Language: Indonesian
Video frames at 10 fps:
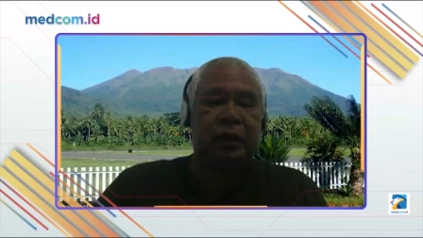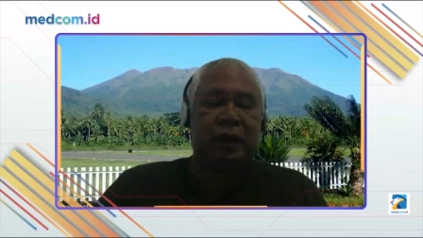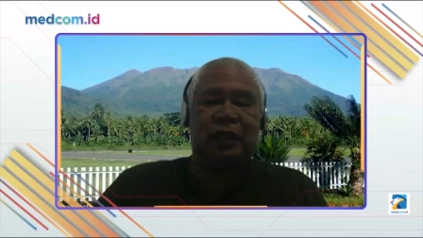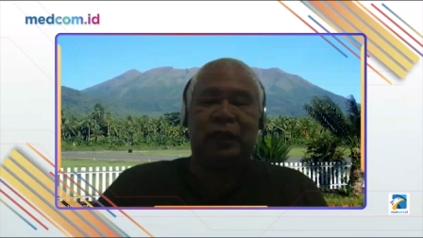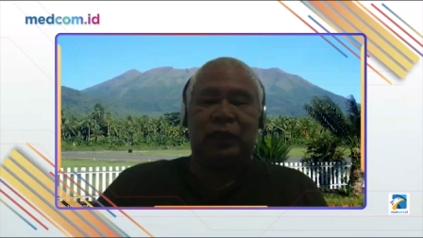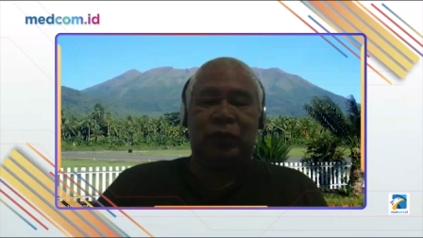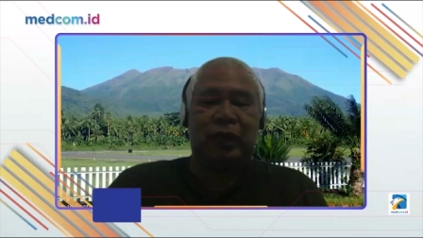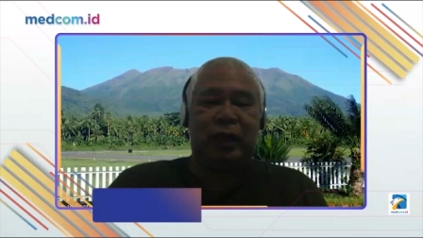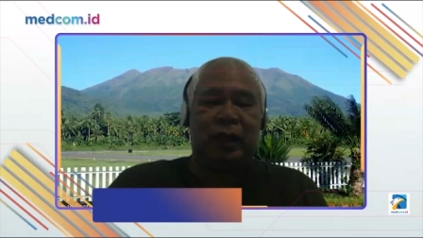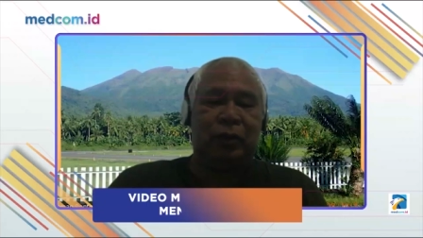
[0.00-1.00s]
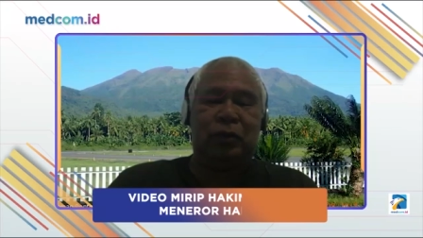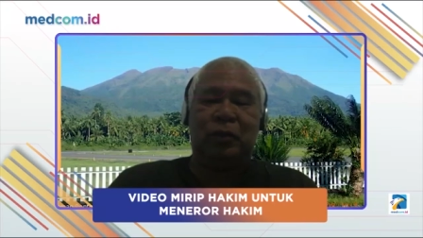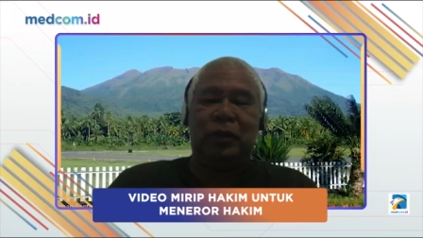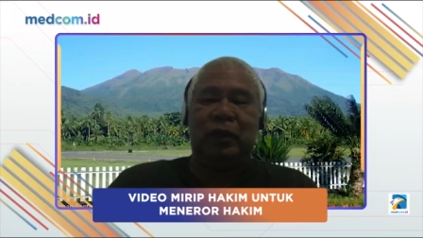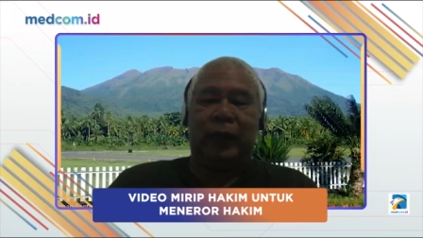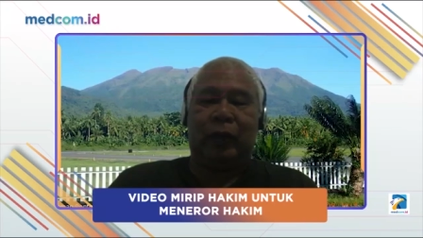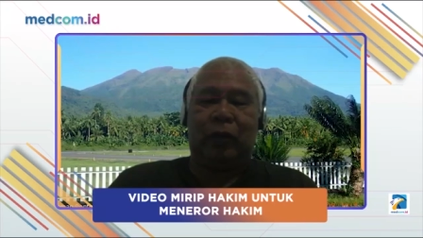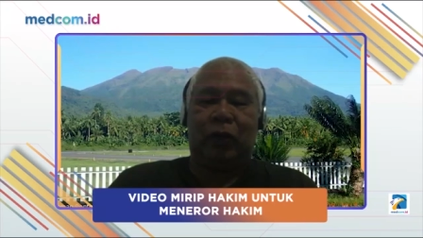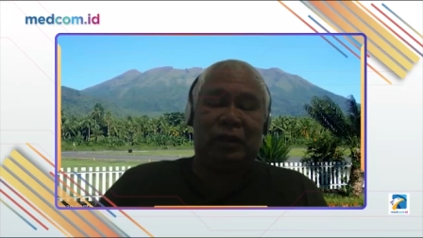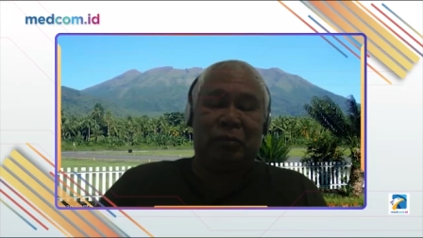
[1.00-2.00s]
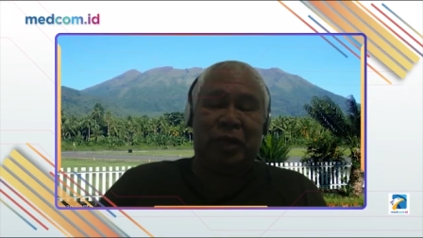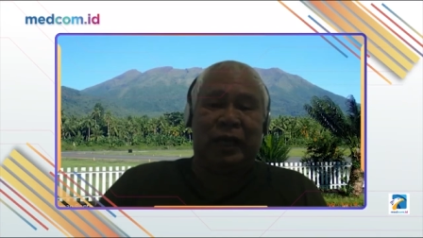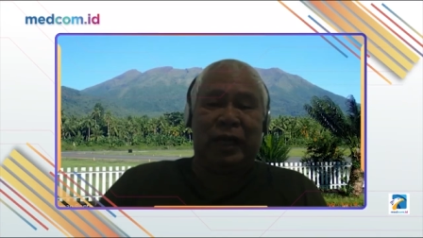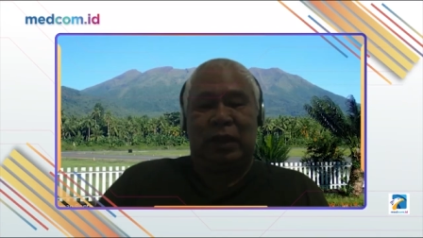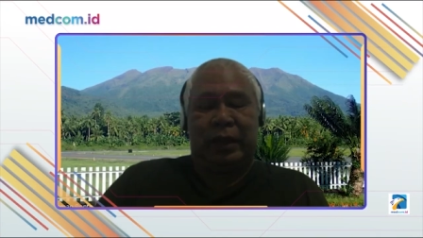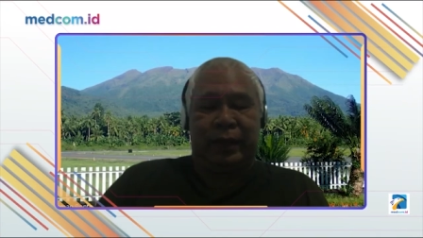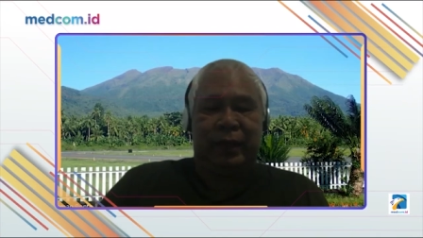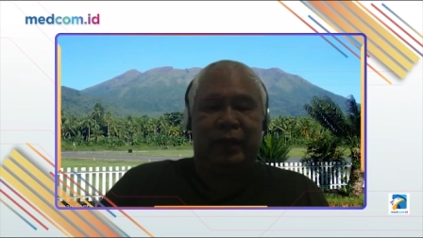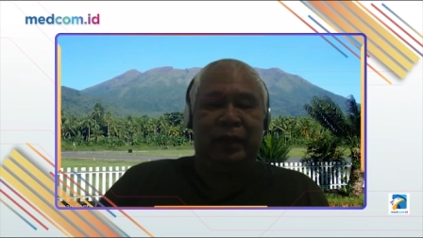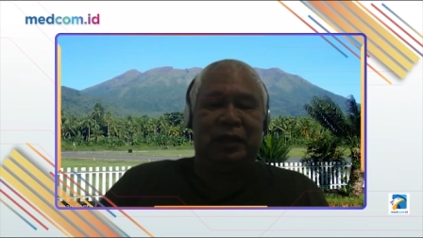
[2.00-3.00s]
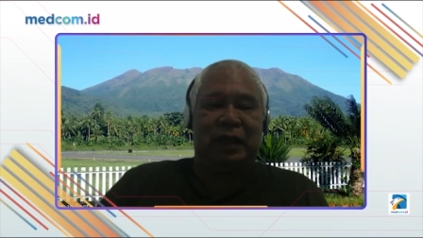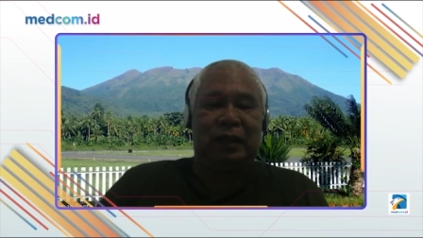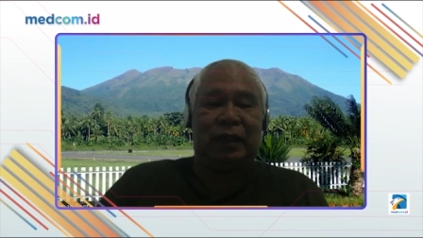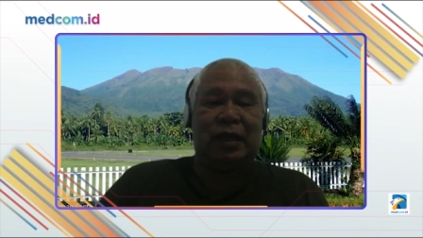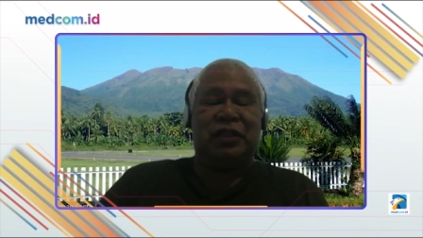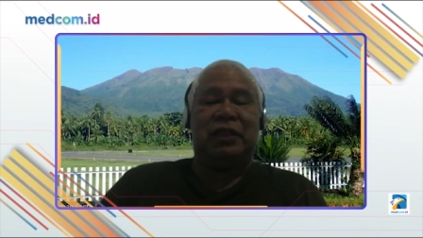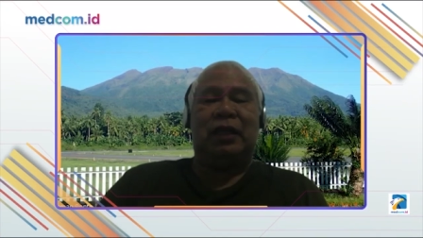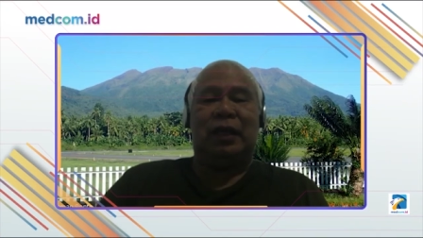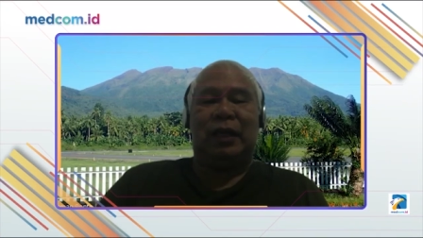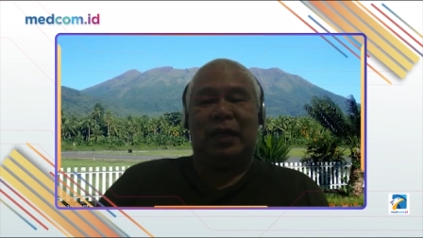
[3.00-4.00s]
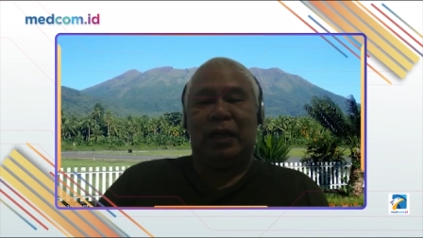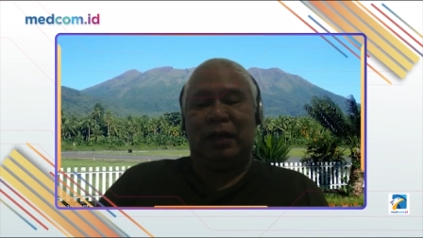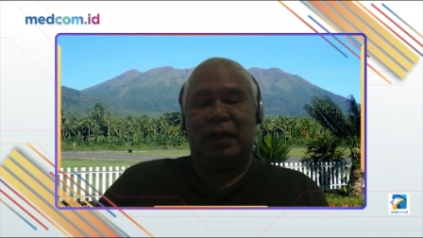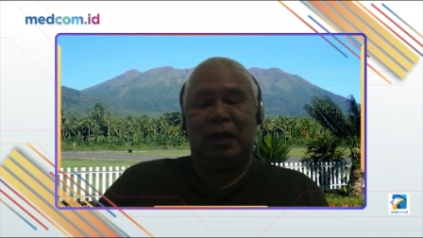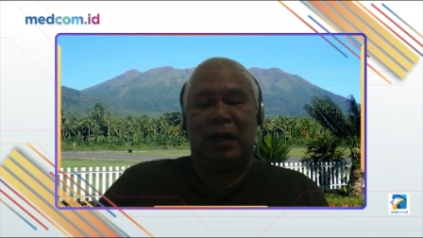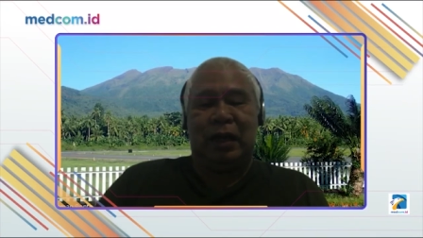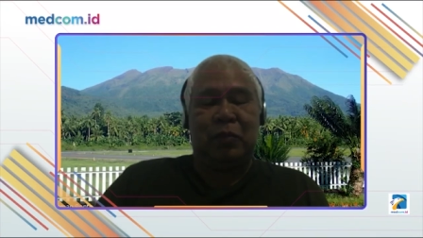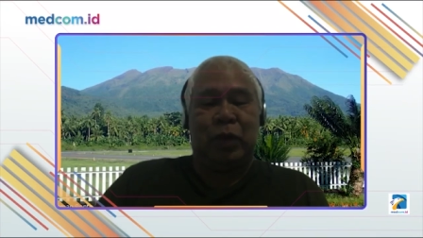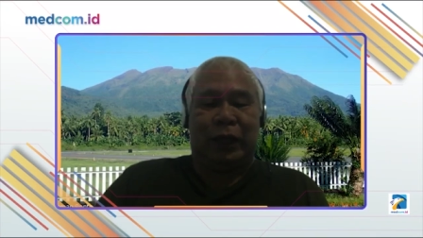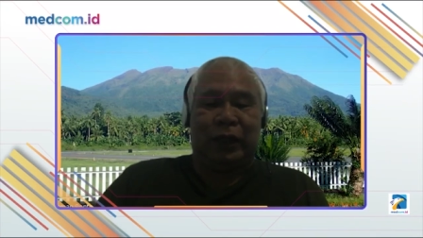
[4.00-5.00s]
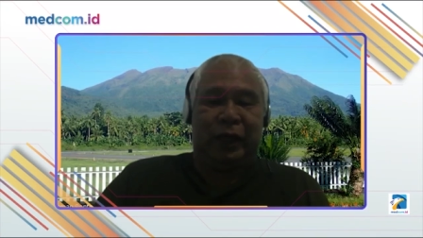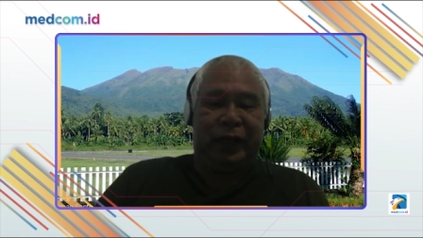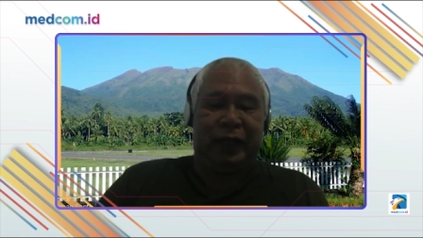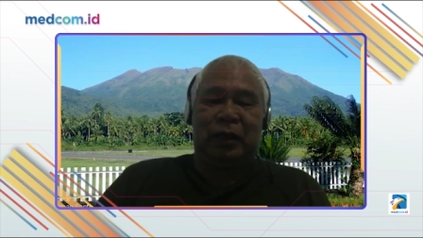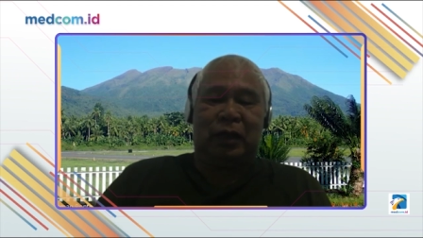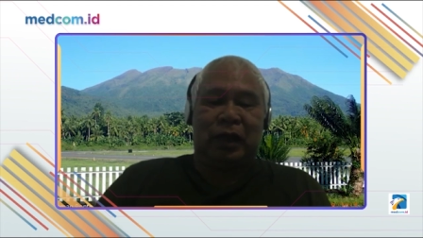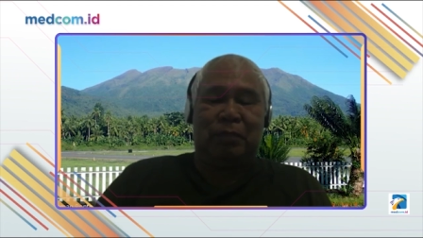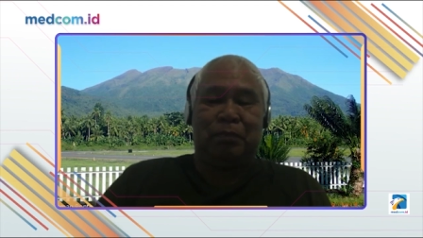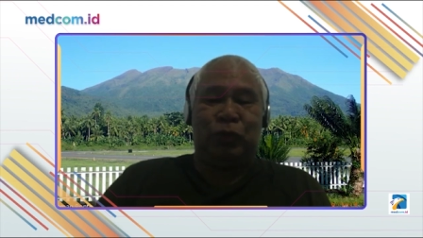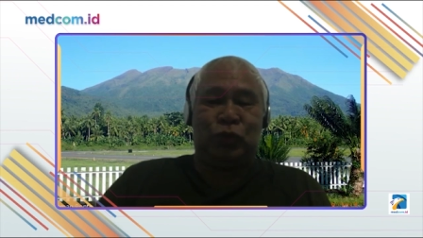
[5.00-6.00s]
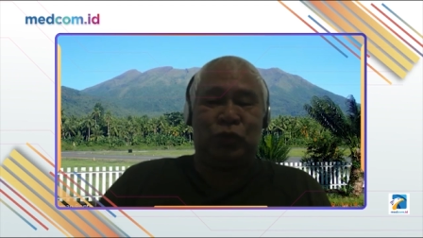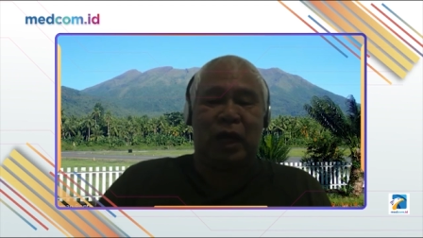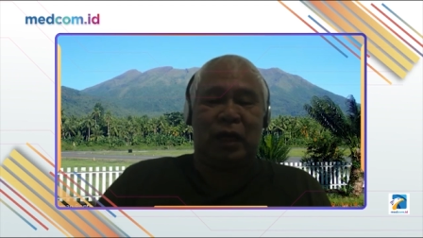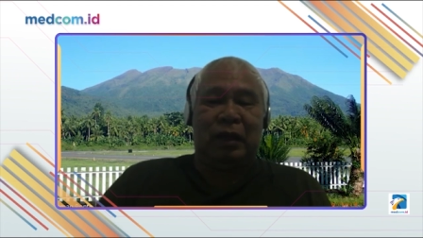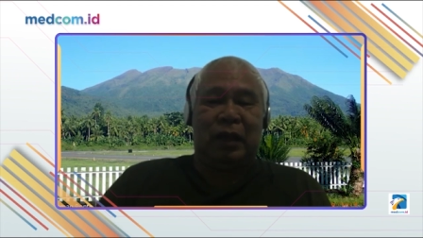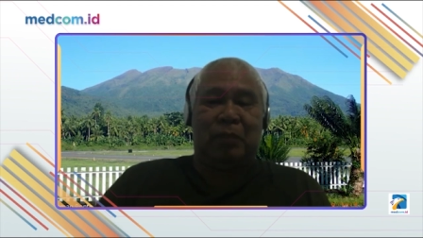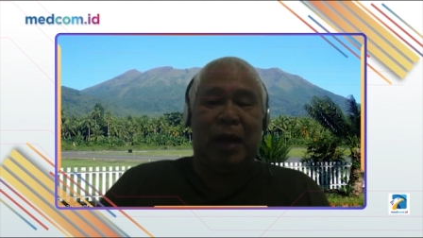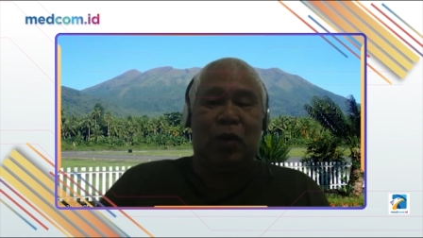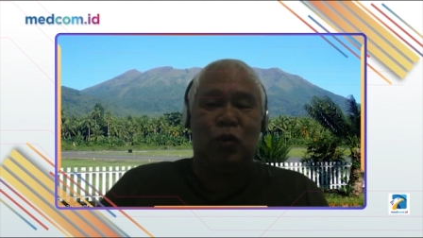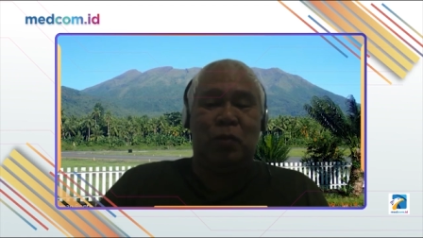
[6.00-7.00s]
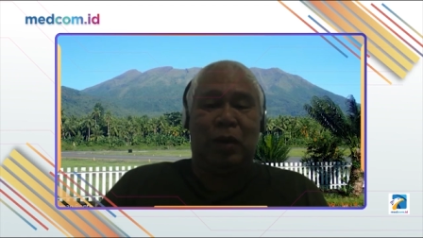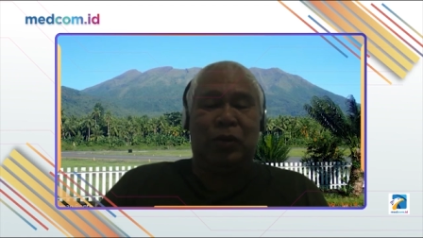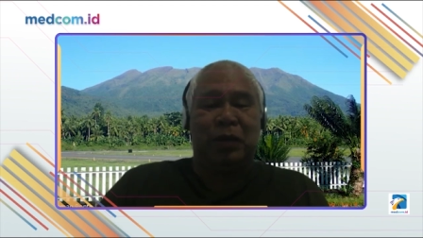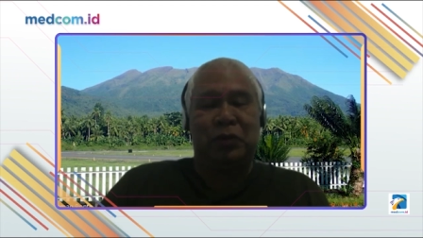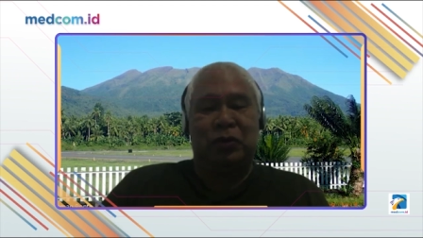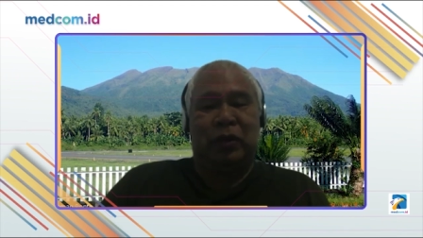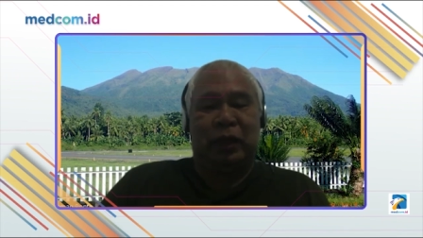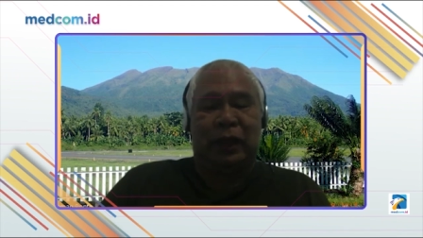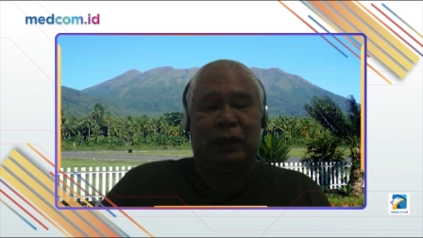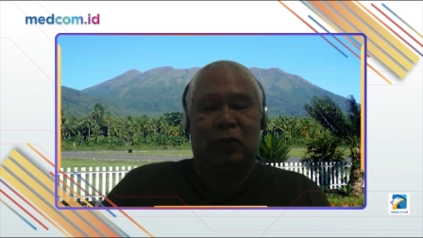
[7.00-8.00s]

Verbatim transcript: Salah satunya kan untuk menteror. Sebenarnya yang ingin disiratkan seakan-akan ada bargaining terhadap putusan. Yang mau mau dimunculkan lihat